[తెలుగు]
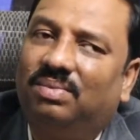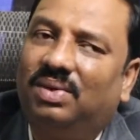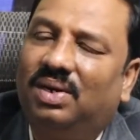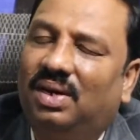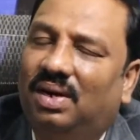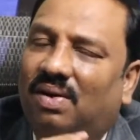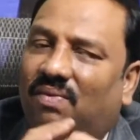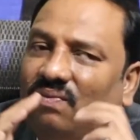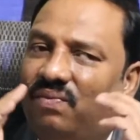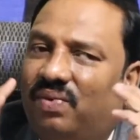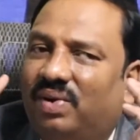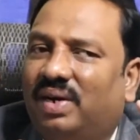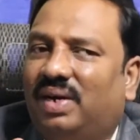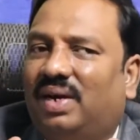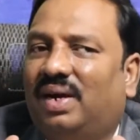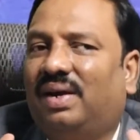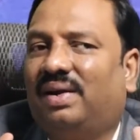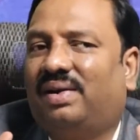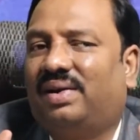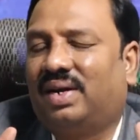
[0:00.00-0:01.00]
మీరు ఎవరు
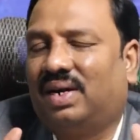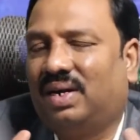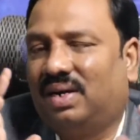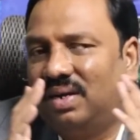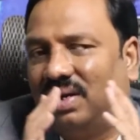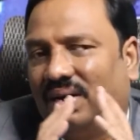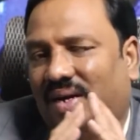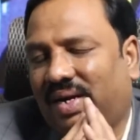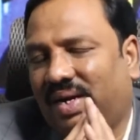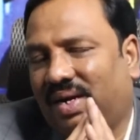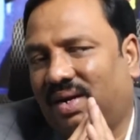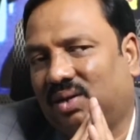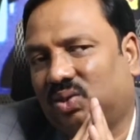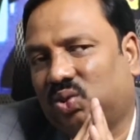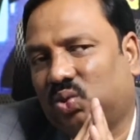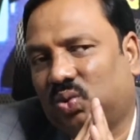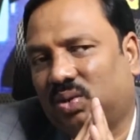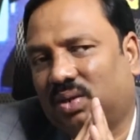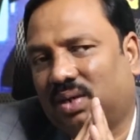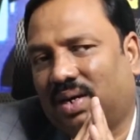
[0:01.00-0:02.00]
ఏ ట్రేడర్ని అడిగినా
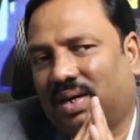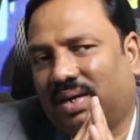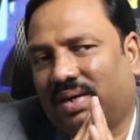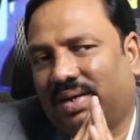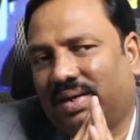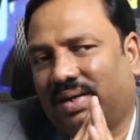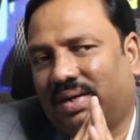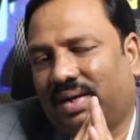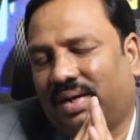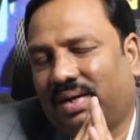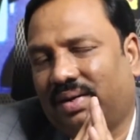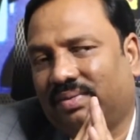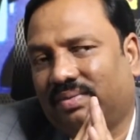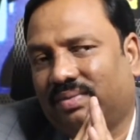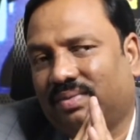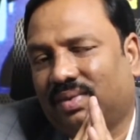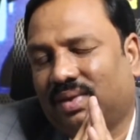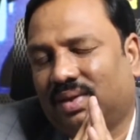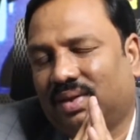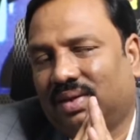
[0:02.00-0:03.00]
చూడ అడగండి
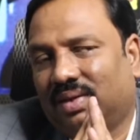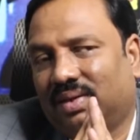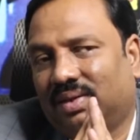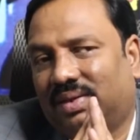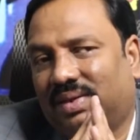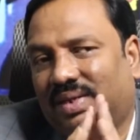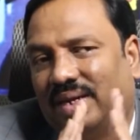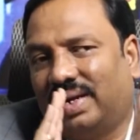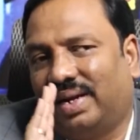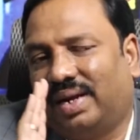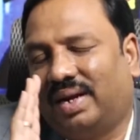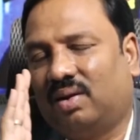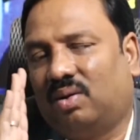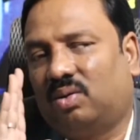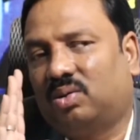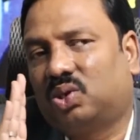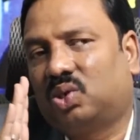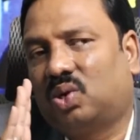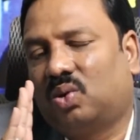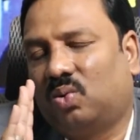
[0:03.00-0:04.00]
సార్ నేను
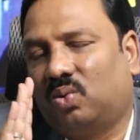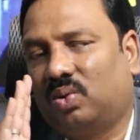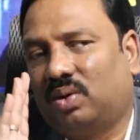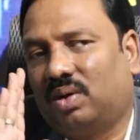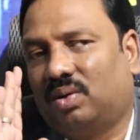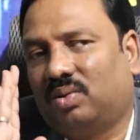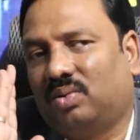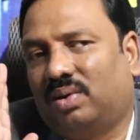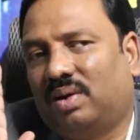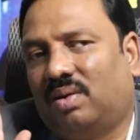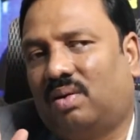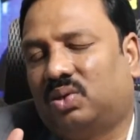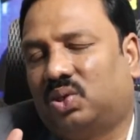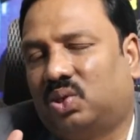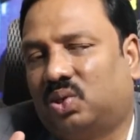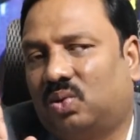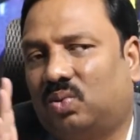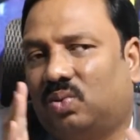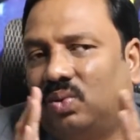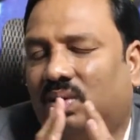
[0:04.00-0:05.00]
లాస్లో ఉన్నాను
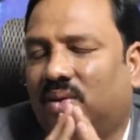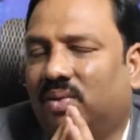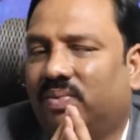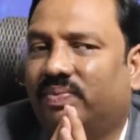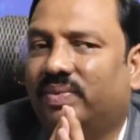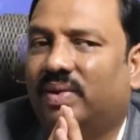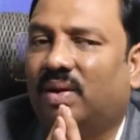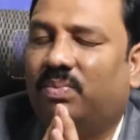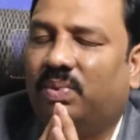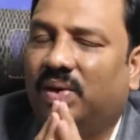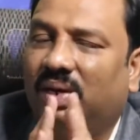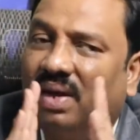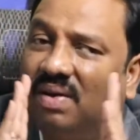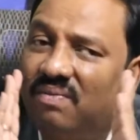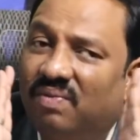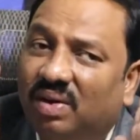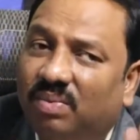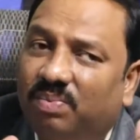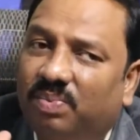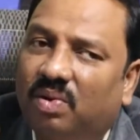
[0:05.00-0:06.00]
లాస్లో ఉన్నాను అప్పుడు
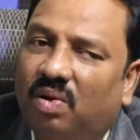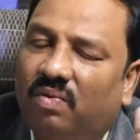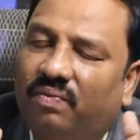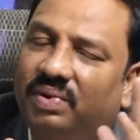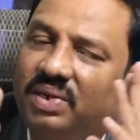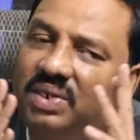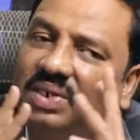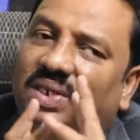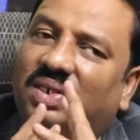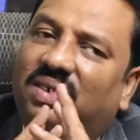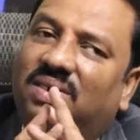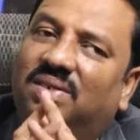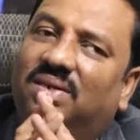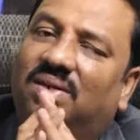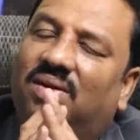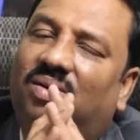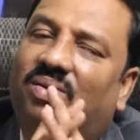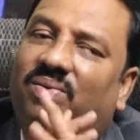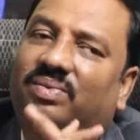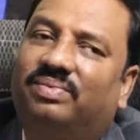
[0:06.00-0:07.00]
ఎవరు ప్రాఫిట్
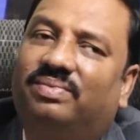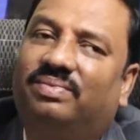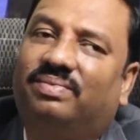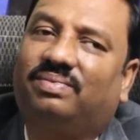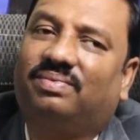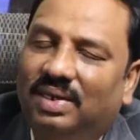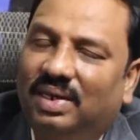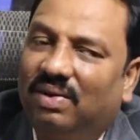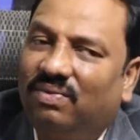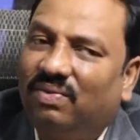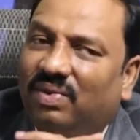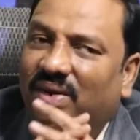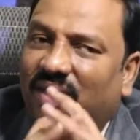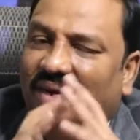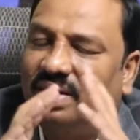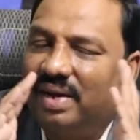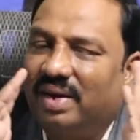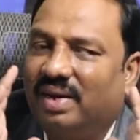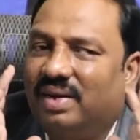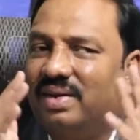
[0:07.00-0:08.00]
చేస్తున్నారు
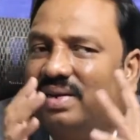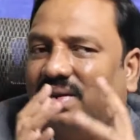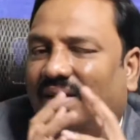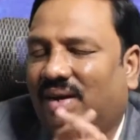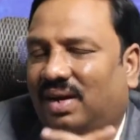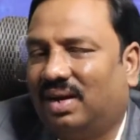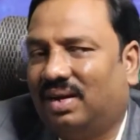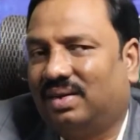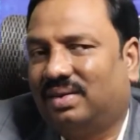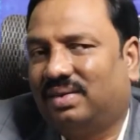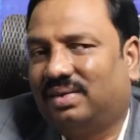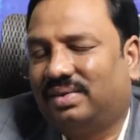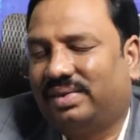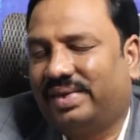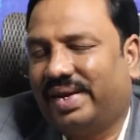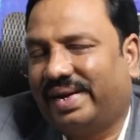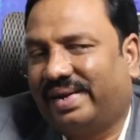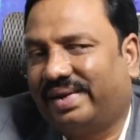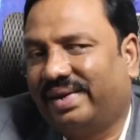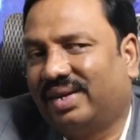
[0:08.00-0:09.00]
ఎవరు కరెక్ట్గా
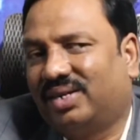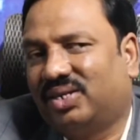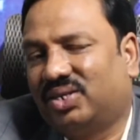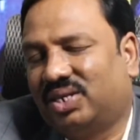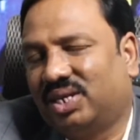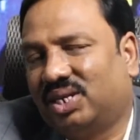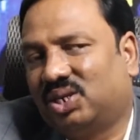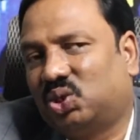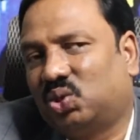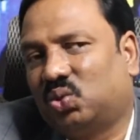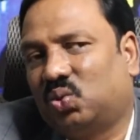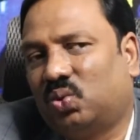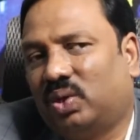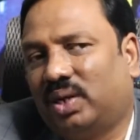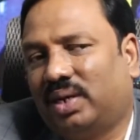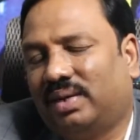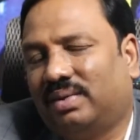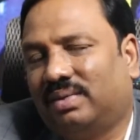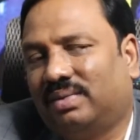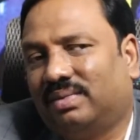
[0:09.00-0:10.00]
టెక్నిక్స్
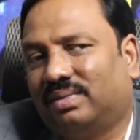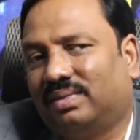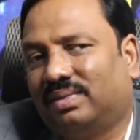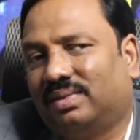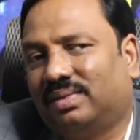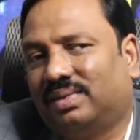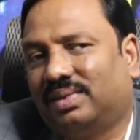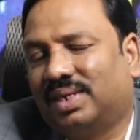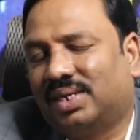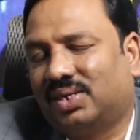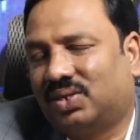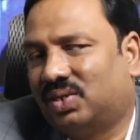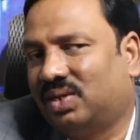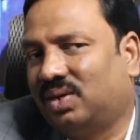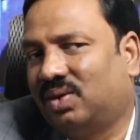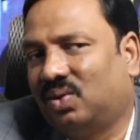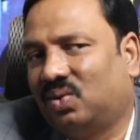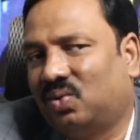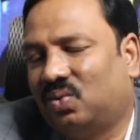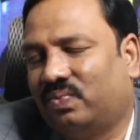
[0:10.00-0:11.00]
నేర్చుకొని
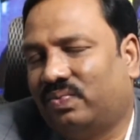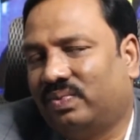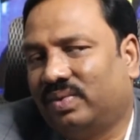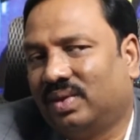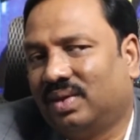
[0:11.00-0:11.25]
చేస్తున్నారో